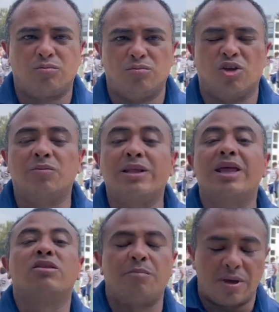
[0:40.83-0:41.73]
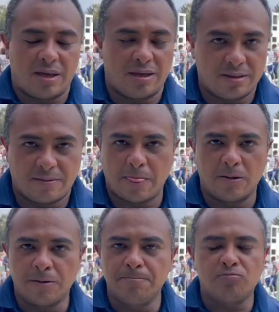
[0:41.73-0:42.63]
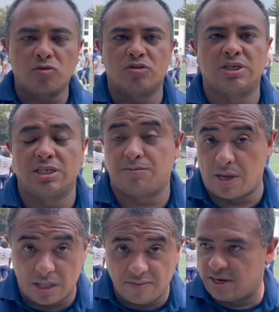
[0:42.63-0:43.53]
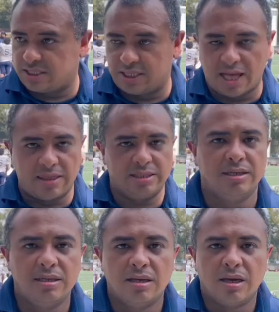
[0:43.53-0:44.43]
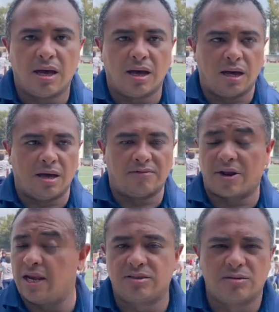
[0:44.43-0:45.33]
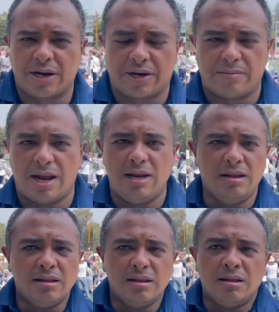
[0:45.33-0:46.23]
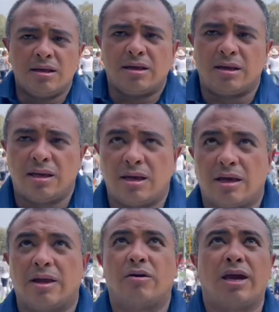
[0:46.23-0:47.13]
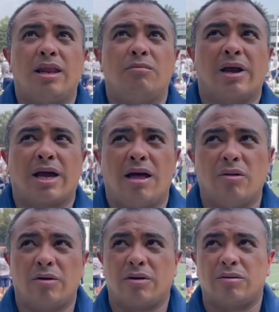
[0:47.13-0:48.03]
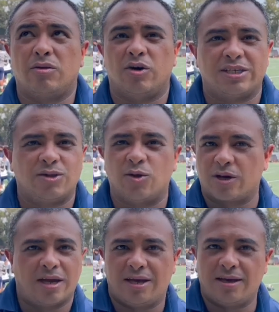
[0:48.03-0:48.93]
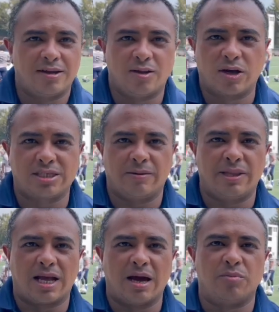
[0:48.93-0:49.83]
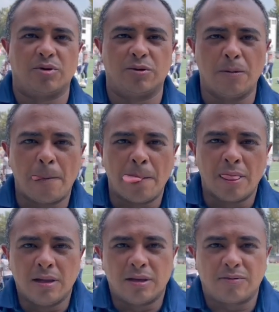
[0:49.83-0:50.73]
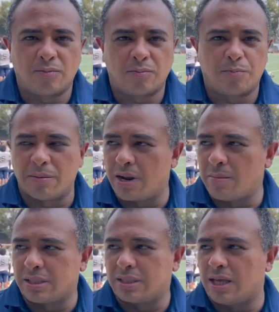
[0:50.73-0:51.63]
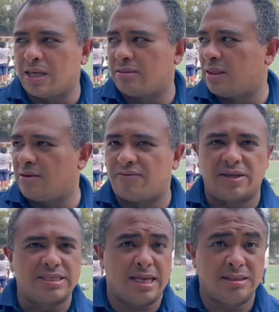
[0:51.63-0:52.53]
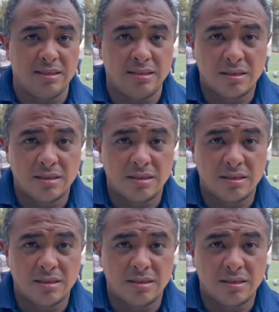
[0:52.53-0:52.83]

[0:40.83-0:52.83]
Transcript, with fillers: nos, metieron el pie, Entonces, bien, felicidades. A, Fraile es un gran rival. Eh, creo que el marcador no es lo que, lo que se ve en el campo, ¿no? Primera mitad de defensas,